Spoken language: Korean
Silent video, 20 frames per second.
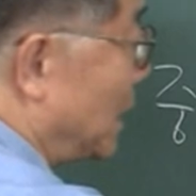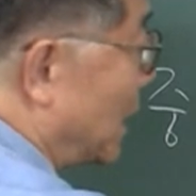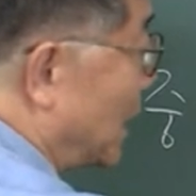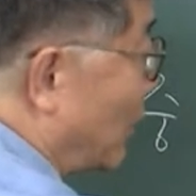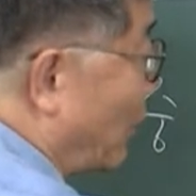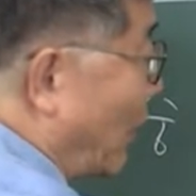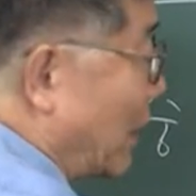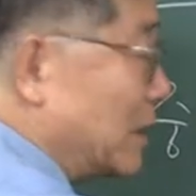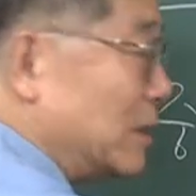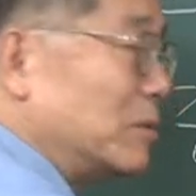
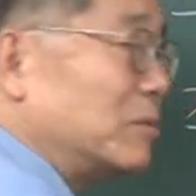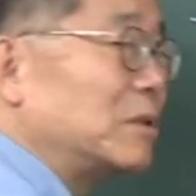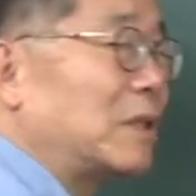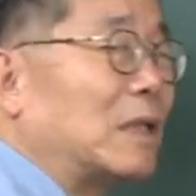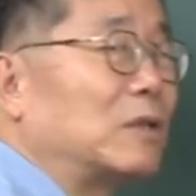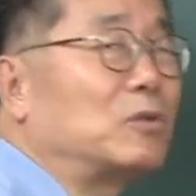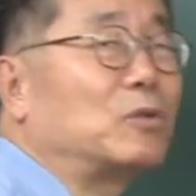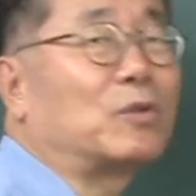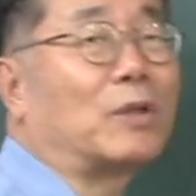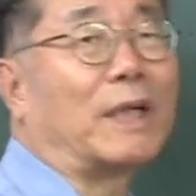게
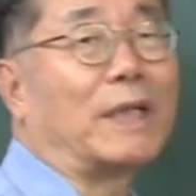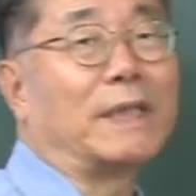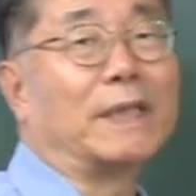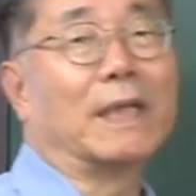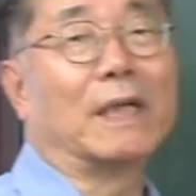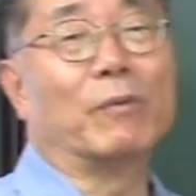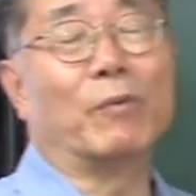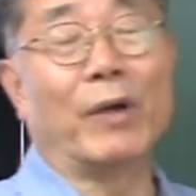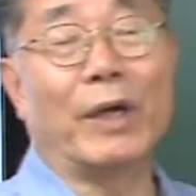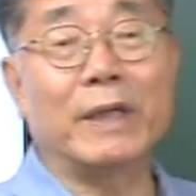관념산수라
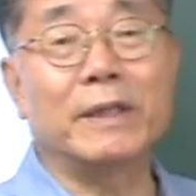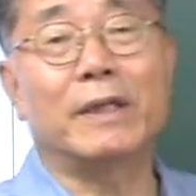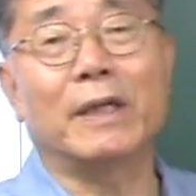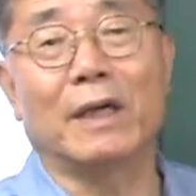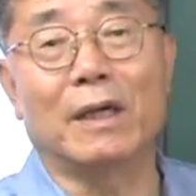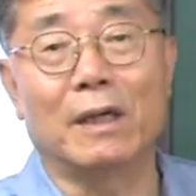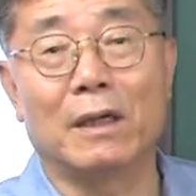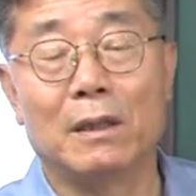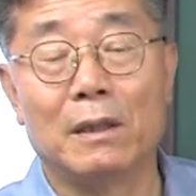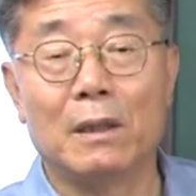얘기야왜
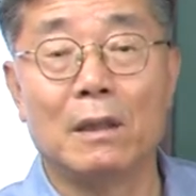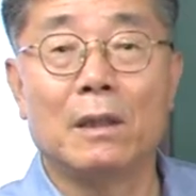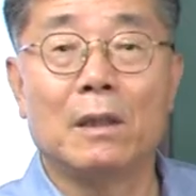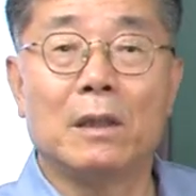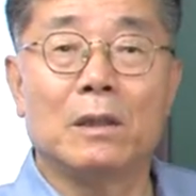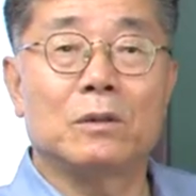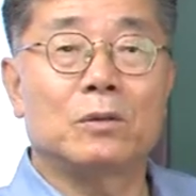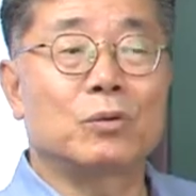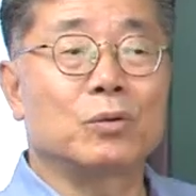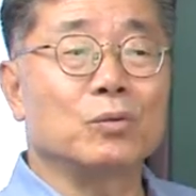그래
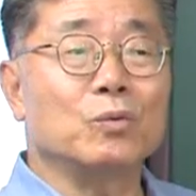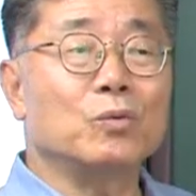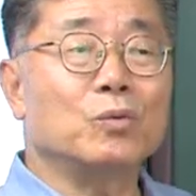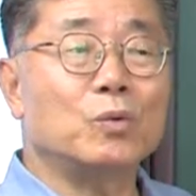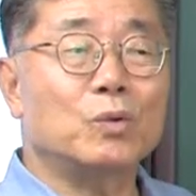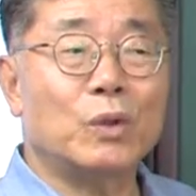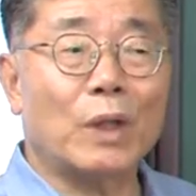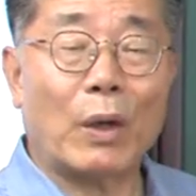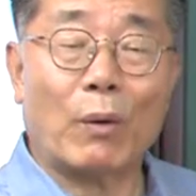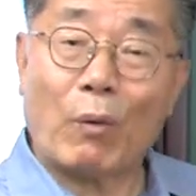
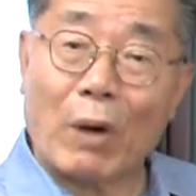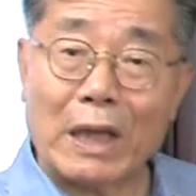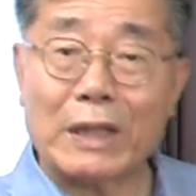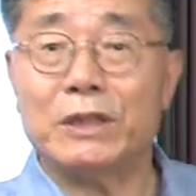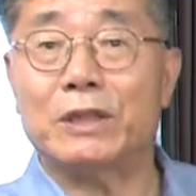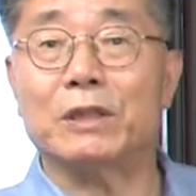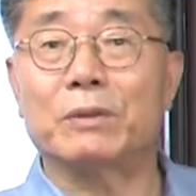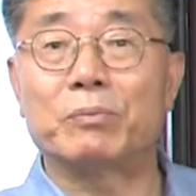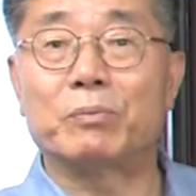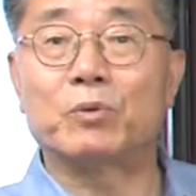중국의
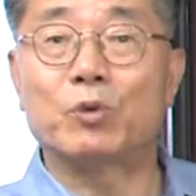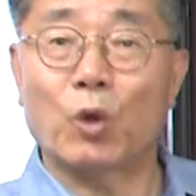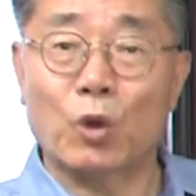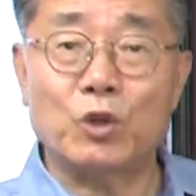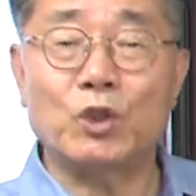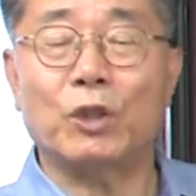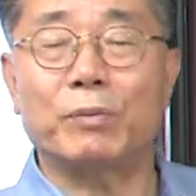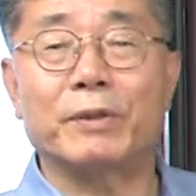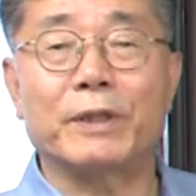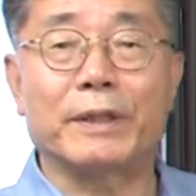화첩
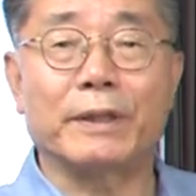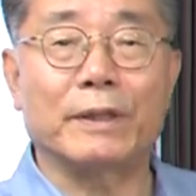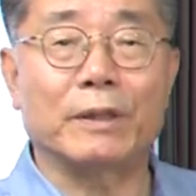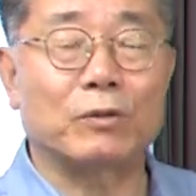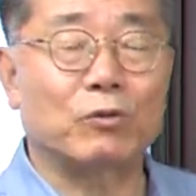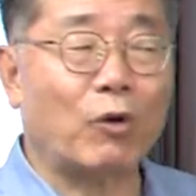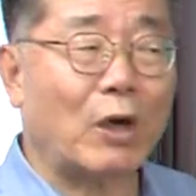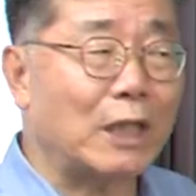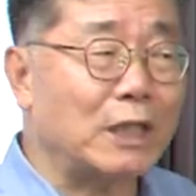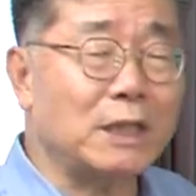도첩이라고
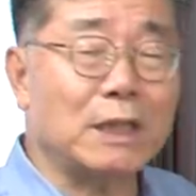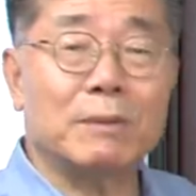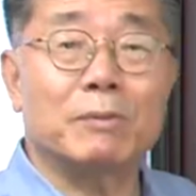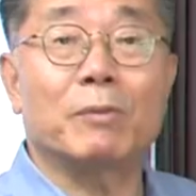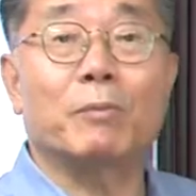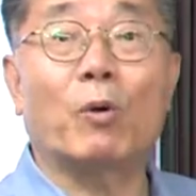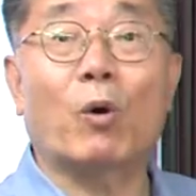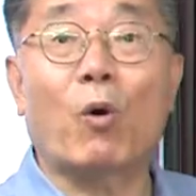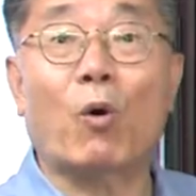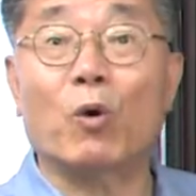그래
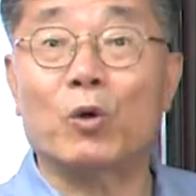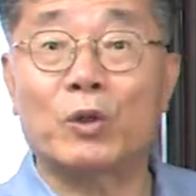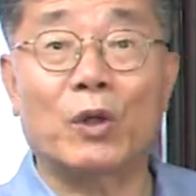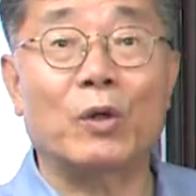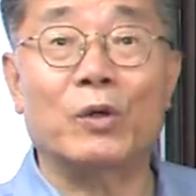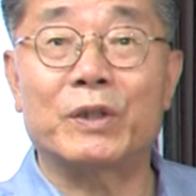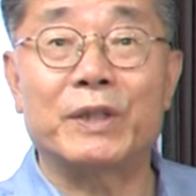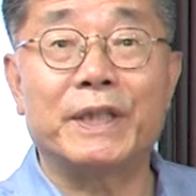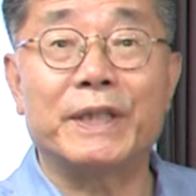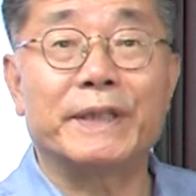화첩을 보고
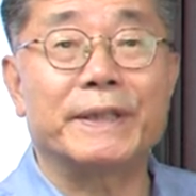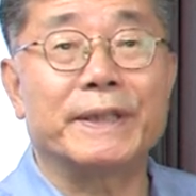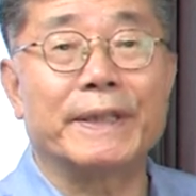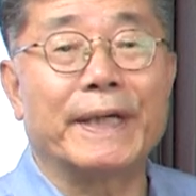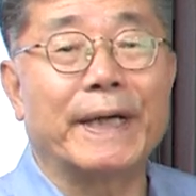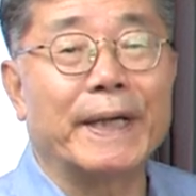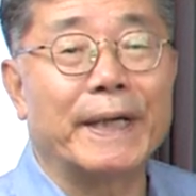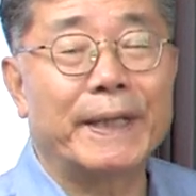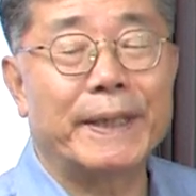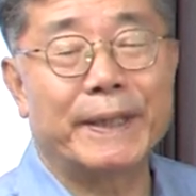그대로 그리는
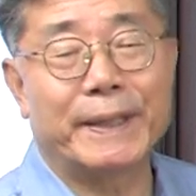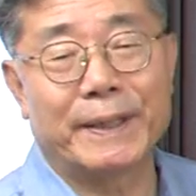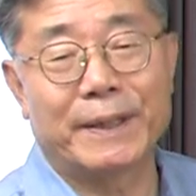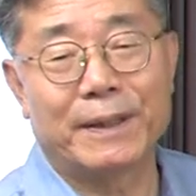거야